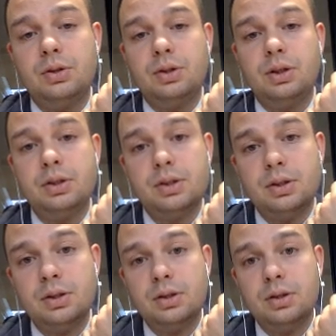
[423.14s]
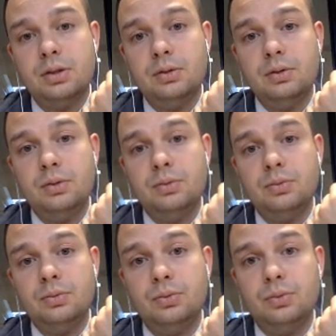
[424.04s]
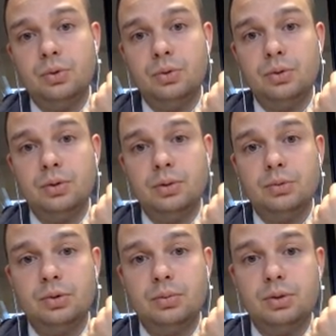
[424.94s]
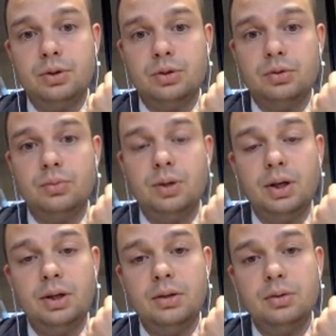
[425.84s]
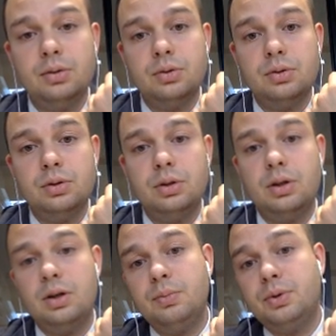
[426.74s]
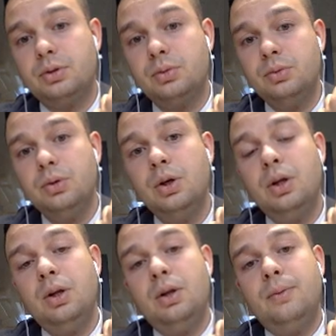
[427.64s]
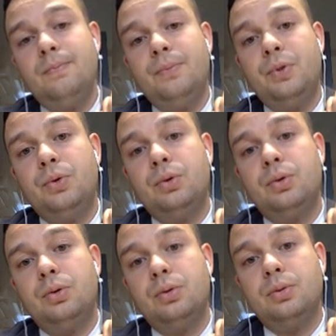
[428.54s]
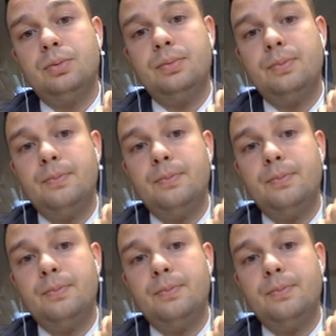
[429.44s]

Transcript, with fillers: локацией, и он намного ближе к Дубаю, то есть и к аэропорту, но